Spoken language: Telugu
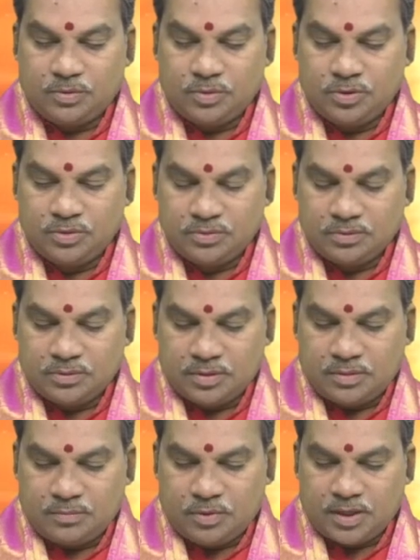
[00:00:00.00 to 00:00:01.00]
గురుడు
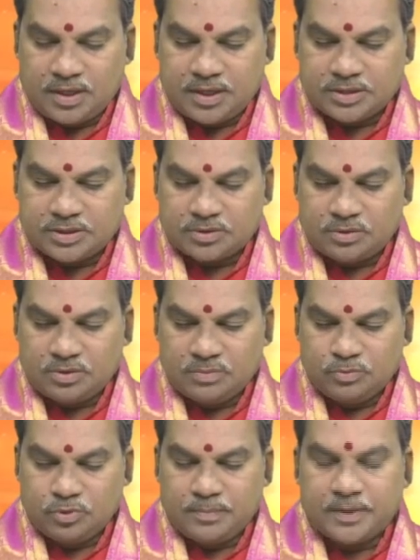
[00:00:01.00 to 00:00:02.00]
మూలా నక్షత్రంలో
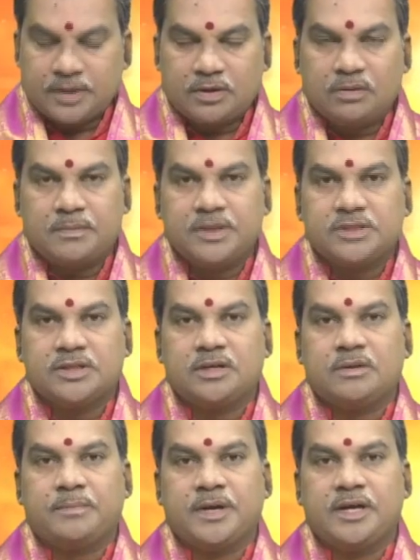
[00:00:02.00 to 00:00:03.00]
మూడో పాదంలో
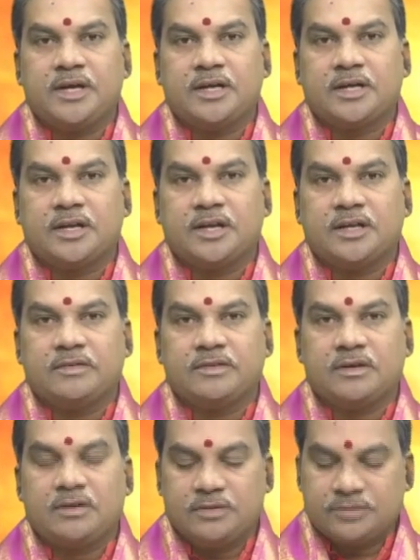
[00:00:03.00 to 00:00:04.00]
మధ్యాహ్నం పన్నెండు గంటల
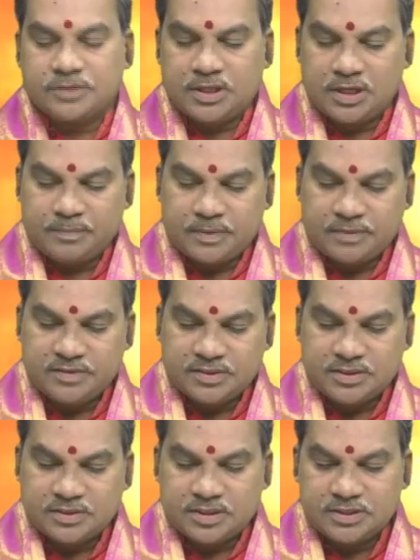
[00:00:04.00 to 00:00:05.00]
ఇరవై నాలుగు నిమిషాలకు
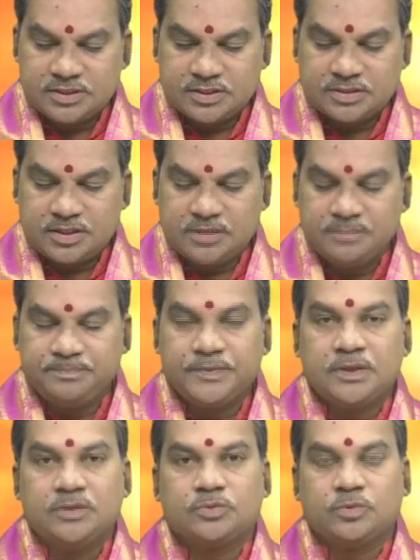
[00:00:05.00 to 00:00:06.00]
ప్రవేశించి సంచరిస్తాడు
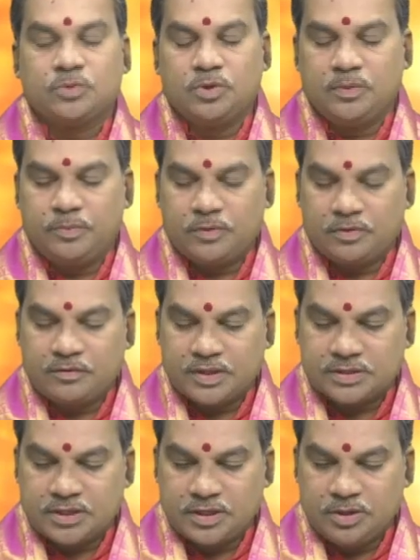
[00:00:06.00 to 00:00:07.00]
శుక్రుడు
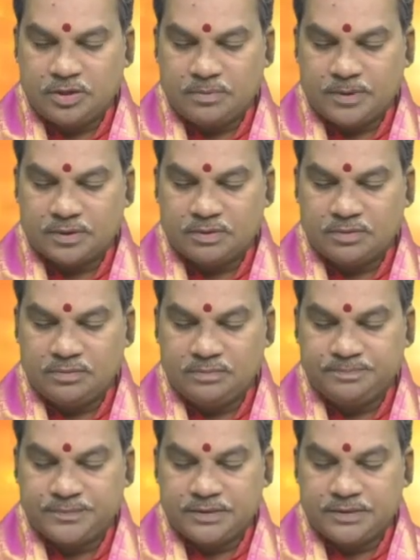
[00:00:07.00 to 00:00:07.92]
పూర్వాషాఢ రెండో పాదంలోను